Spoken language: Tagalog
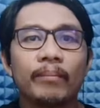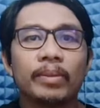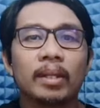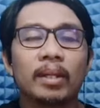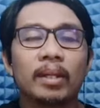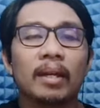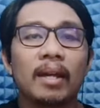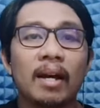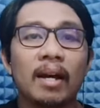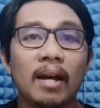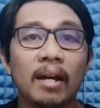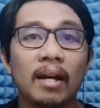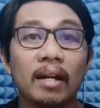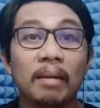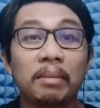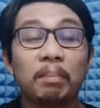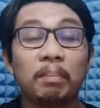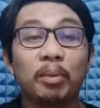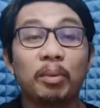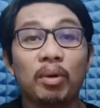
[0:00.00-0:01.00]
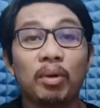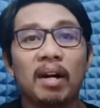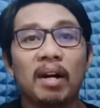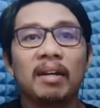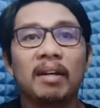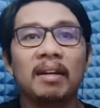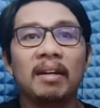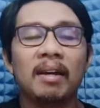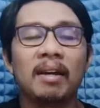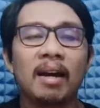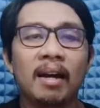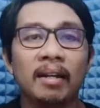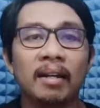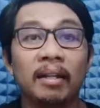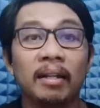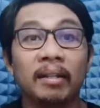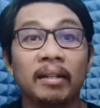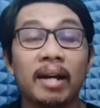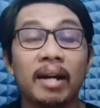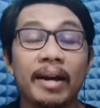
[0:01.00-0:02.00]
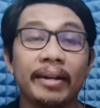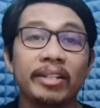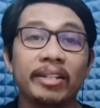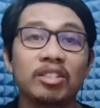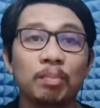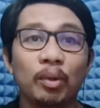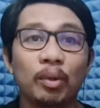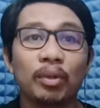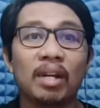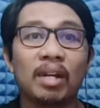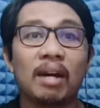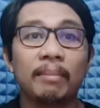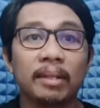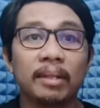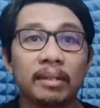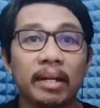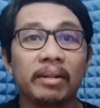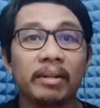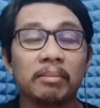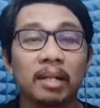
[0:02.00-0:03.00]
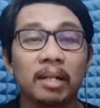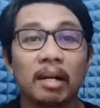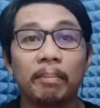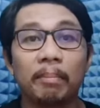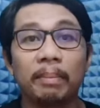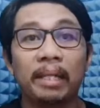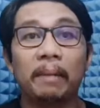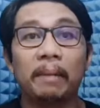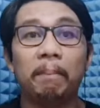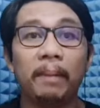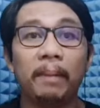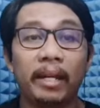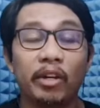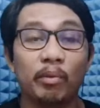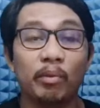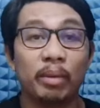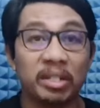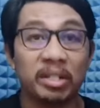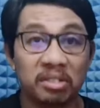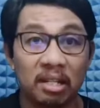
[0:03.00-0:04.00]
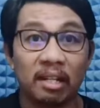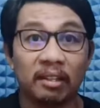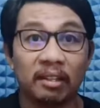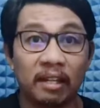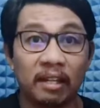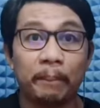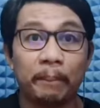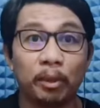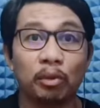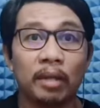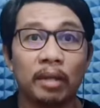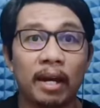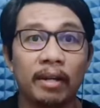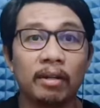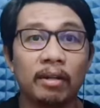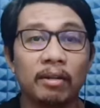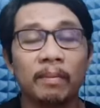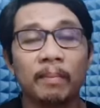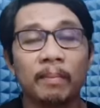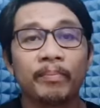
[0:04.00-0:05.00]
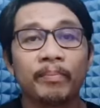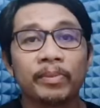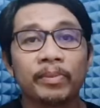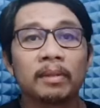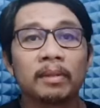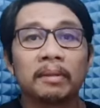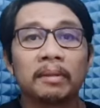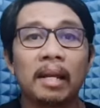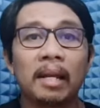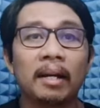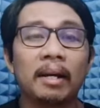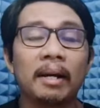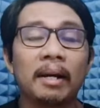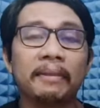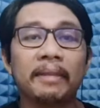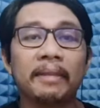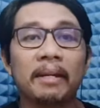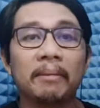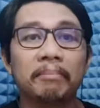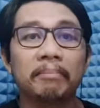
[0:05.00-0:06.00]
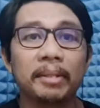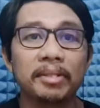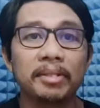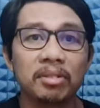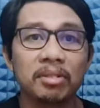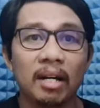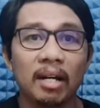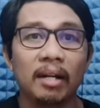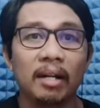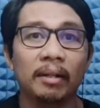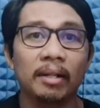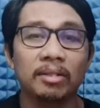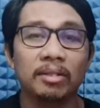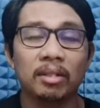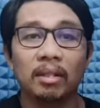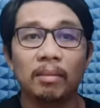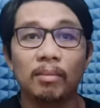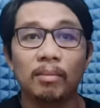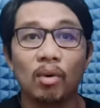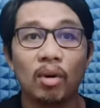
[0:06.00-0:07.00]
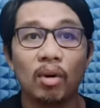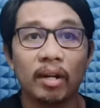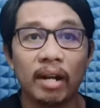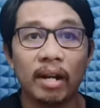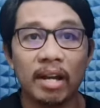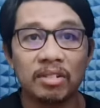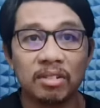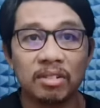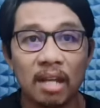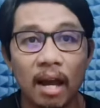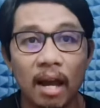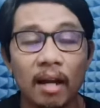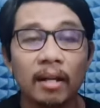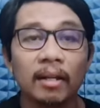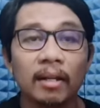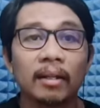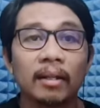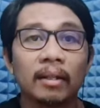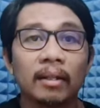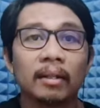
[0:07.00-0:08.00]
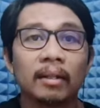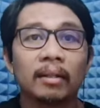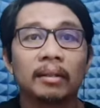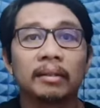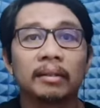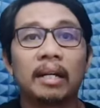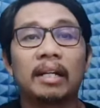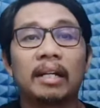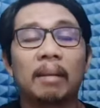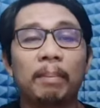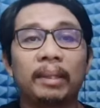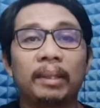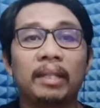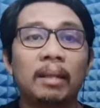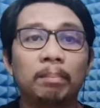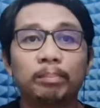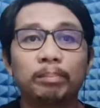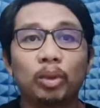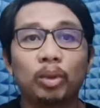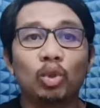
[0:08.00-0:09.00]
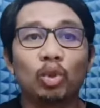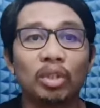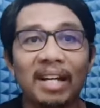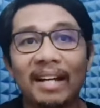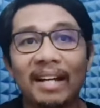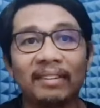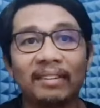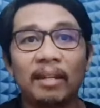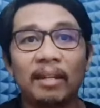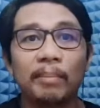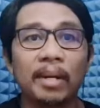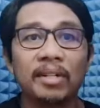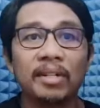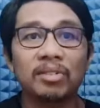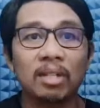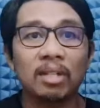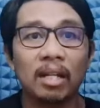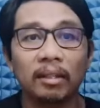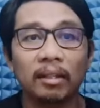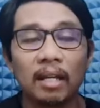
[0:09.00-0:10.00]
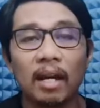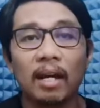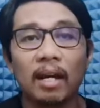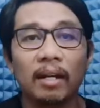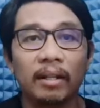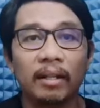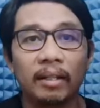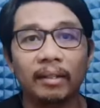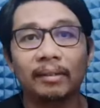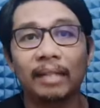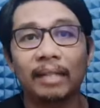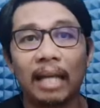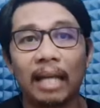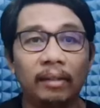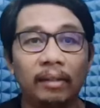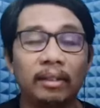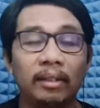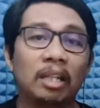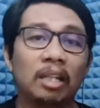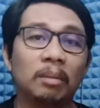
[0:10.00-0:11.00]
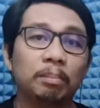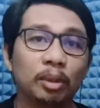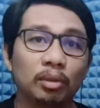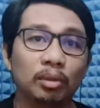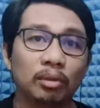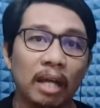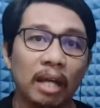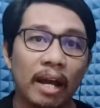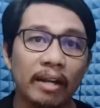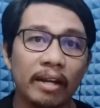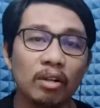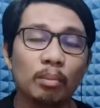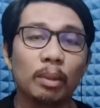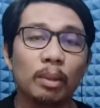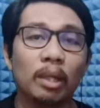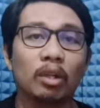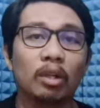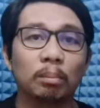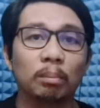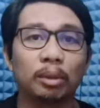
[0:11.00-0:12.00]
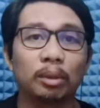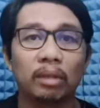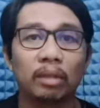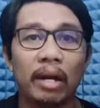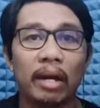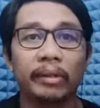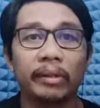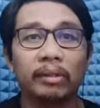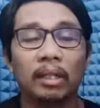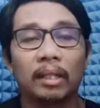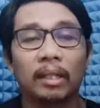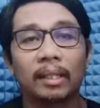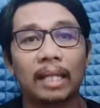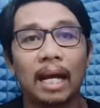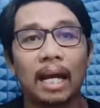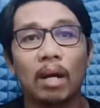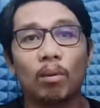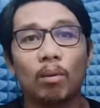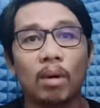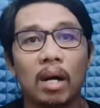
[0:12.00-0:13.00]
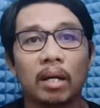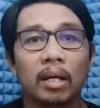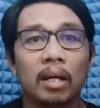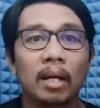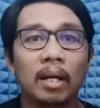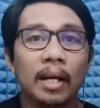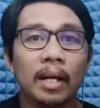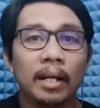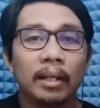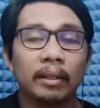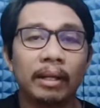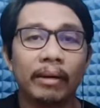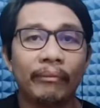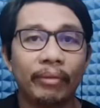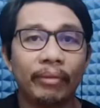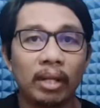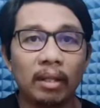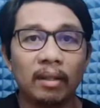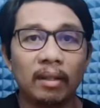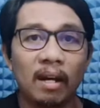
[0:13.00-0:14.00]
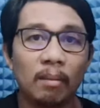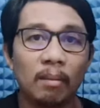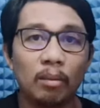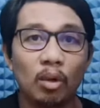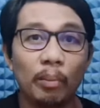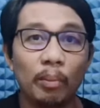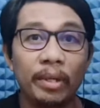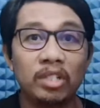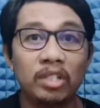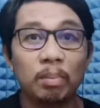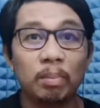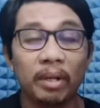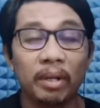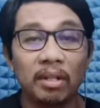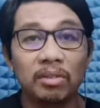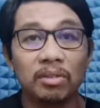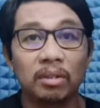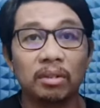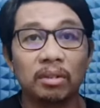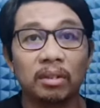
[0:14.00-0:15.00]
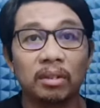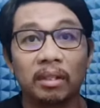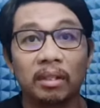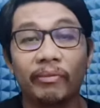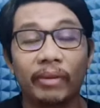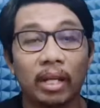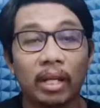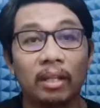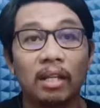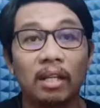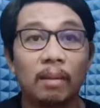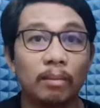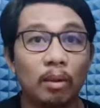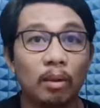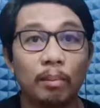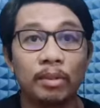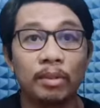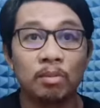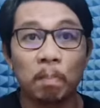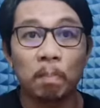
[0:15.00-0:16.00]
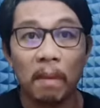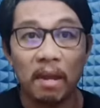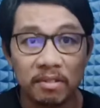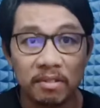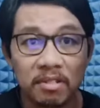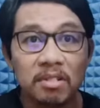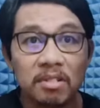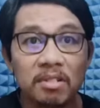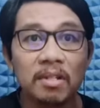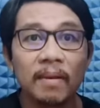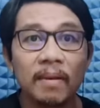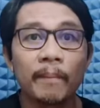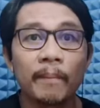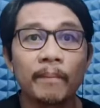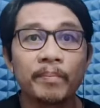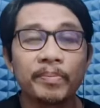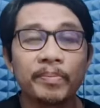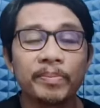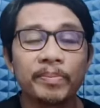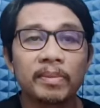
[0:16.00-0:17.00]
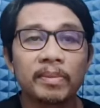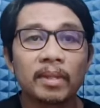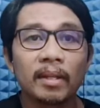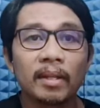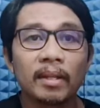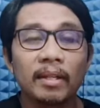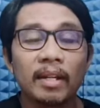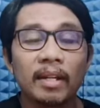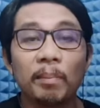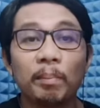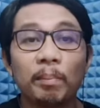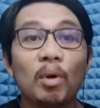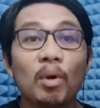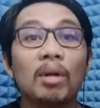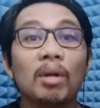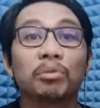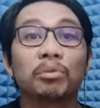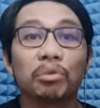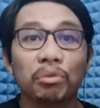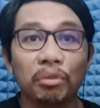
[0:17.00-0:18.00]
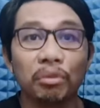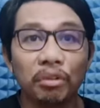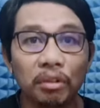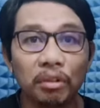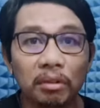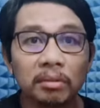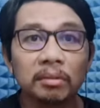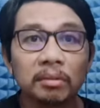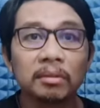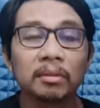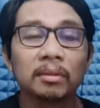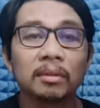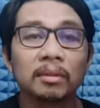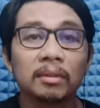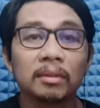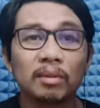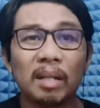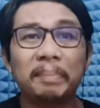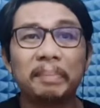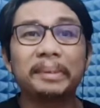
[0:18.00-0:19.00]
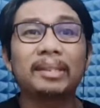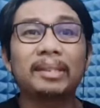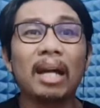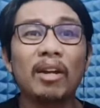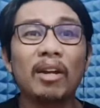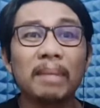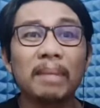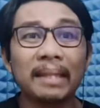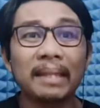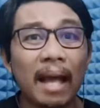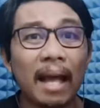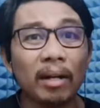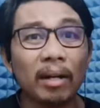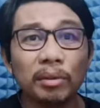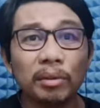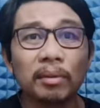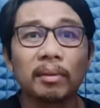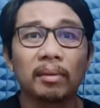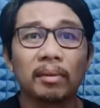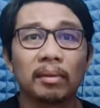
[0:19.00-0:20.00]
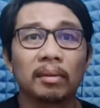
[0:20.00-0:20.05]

Kaya kami po ay uh, in-encourage po namin kayong mga Pilipino magsalita po tayo dahil ang ating bansa ay nasa demokrasya karapatan po natin magsalita. Entitled po tayo. Meron po tayong tinatawag na freedom of expression and freedom of speech. Yan po ang totoo. Huwag po tayong matakot.